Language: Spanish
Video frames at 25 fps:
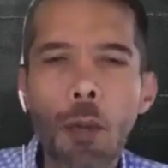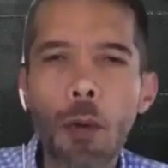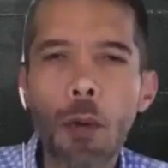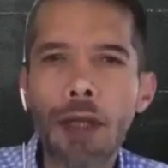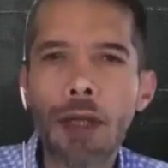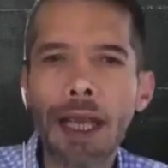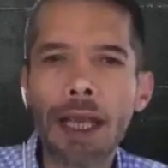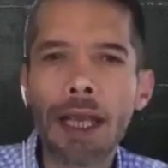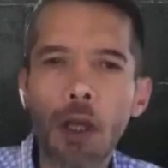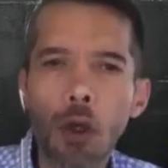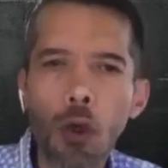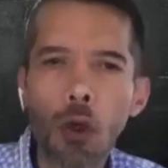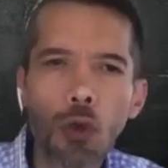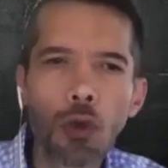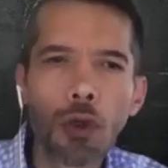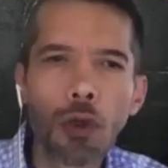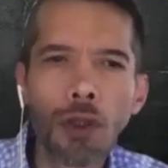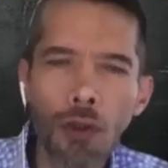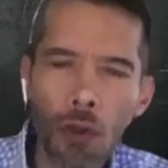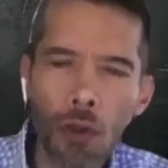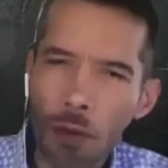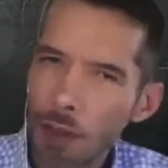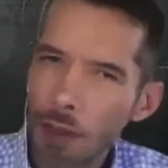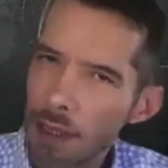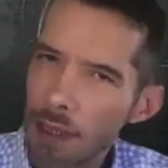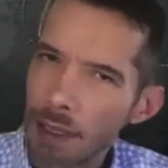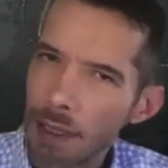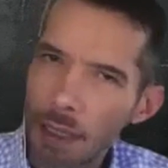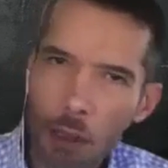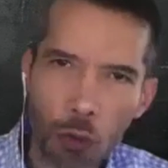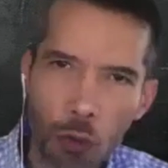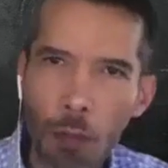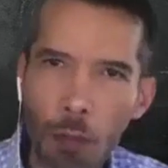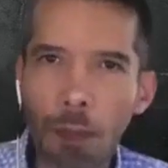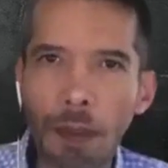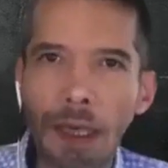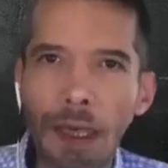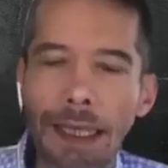porque incluso entonces
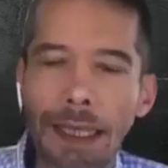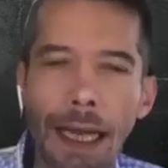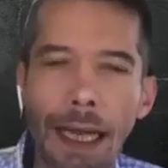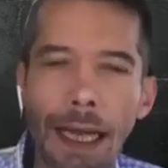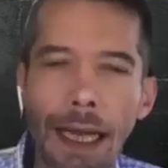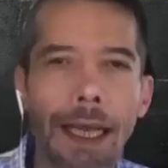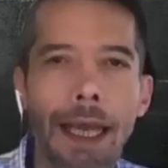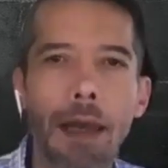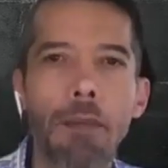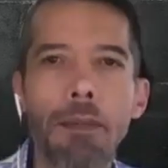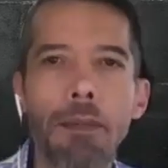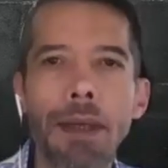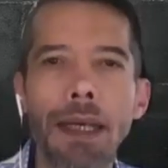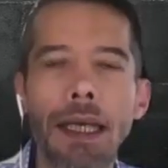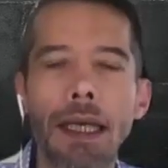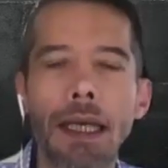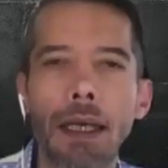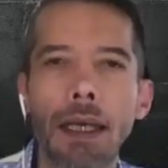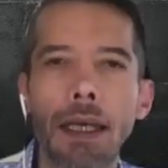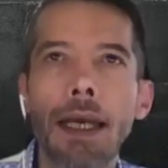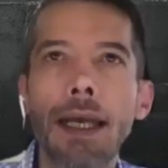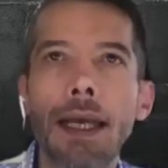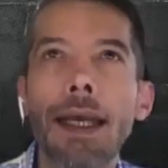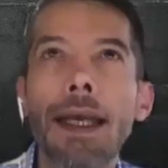esto implica que mi